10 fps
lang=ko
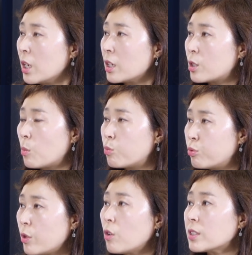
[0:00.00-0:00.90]
그런
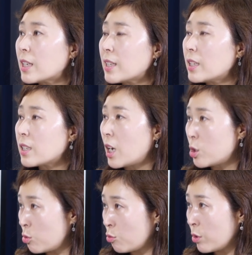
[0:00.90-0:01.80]
무형 자산을
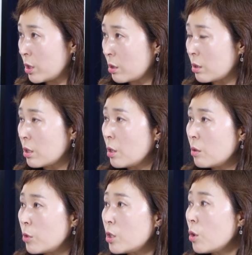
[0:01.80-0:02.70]
가지고 있는
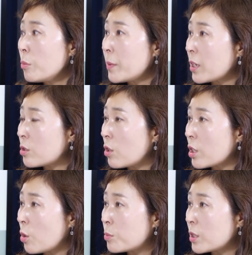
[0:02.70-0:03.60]
인건비밖에 들어갈
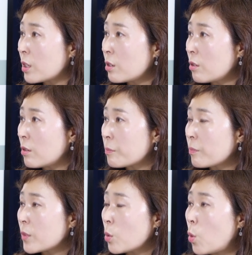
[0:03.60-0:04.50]
게 없잖아요. 네.
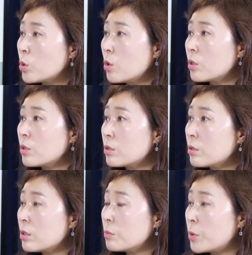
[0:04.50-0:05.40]

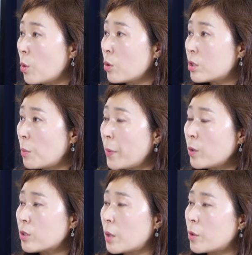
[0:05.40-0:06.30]
고정비용 그거 빼고
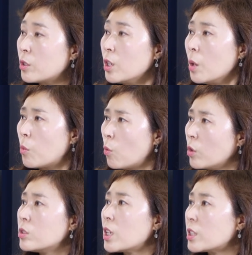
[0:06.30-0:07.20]
나면은 뭐
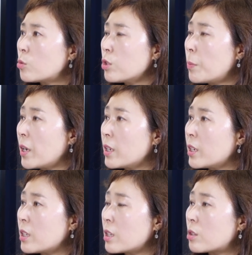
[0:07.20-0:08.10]
원자재 투입할 일이
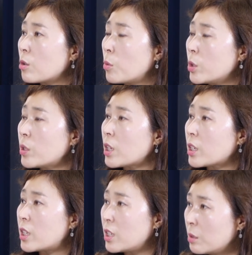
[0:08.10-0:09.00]
있겠어요. 뭐 이 회사가
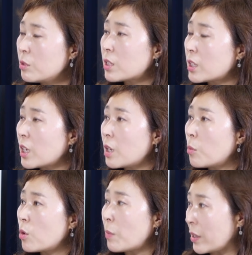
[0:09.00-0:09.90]
기름을 사다가
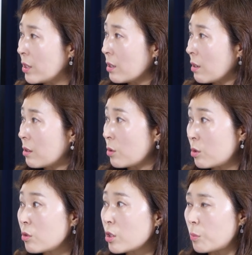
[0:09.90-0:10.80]
뭘 만들겠어요.
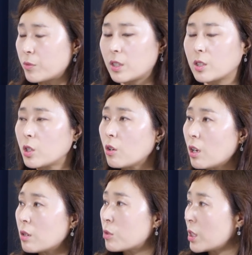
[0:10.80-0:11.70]
그런 게 없잖아요.
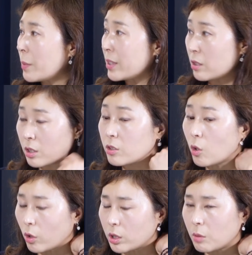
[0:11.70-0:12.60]
철강을 뭐 사다 만들겠어요. 그런 게
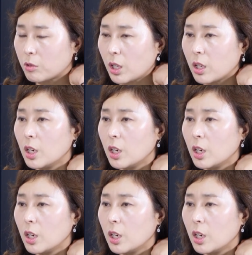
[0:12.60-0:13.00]
없기 때문에